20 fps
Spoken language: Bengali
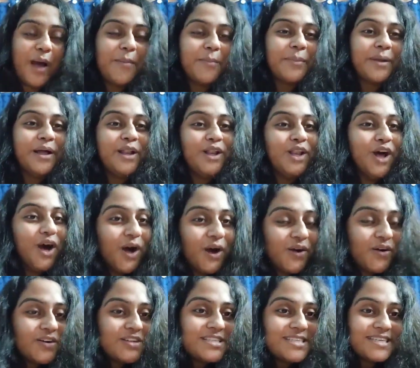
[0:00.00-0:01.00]
তো আমরা
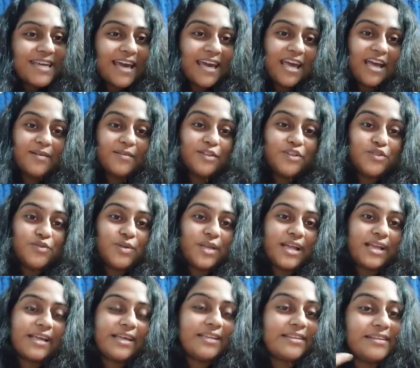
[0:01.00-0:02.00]
লংও চাই আর
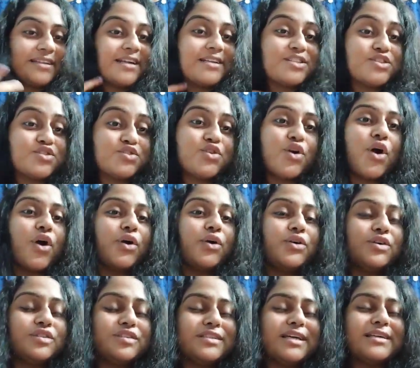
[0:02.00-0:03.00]
চুলের ক্ষেত্রে
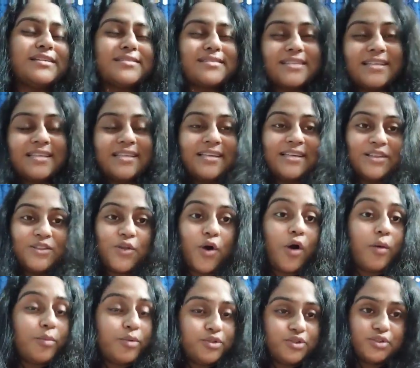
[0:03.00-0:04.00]
স্ট্রংও চাই সিল্কি তো
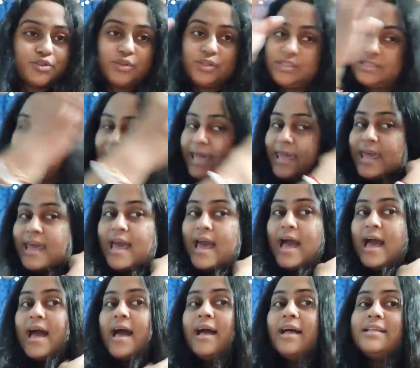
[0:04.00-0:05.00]
অবশ্যই চাই
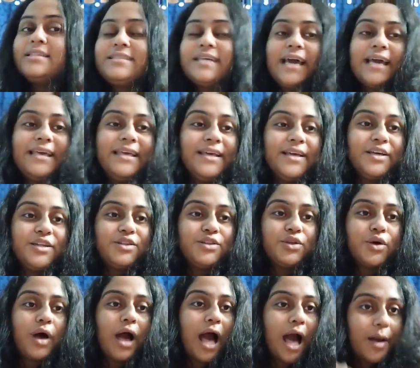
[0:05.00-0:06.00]
চাই
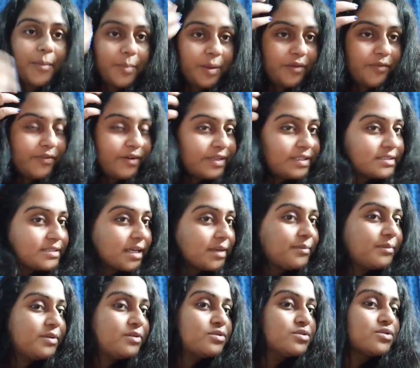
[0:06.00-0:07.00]
তো আমার ফার্স্ট
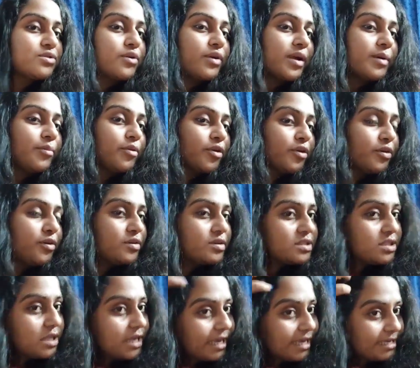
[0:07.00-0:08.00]
টাইম ইউজ করে মনে
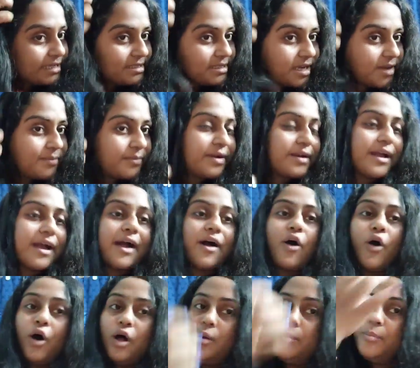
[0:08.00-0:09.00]
হচ্ছে এই যে আমার
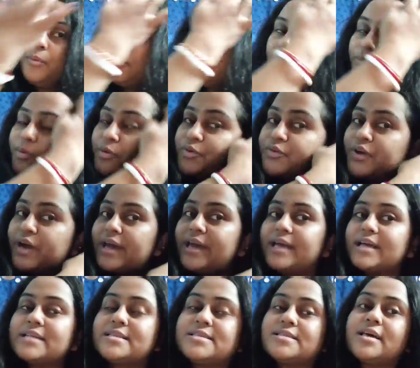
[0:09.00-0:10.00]
অল্প অল্প ড্রাই
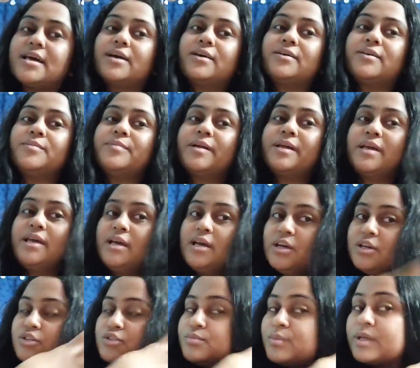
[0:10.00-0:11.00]
আছে এখন মানে
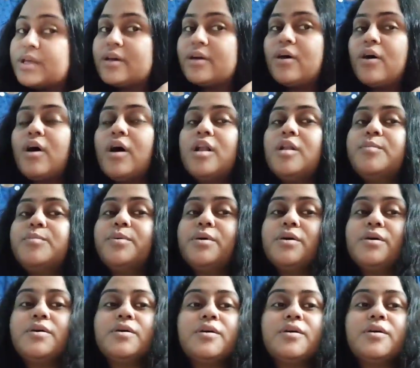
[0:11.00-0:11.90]
মানে অল্প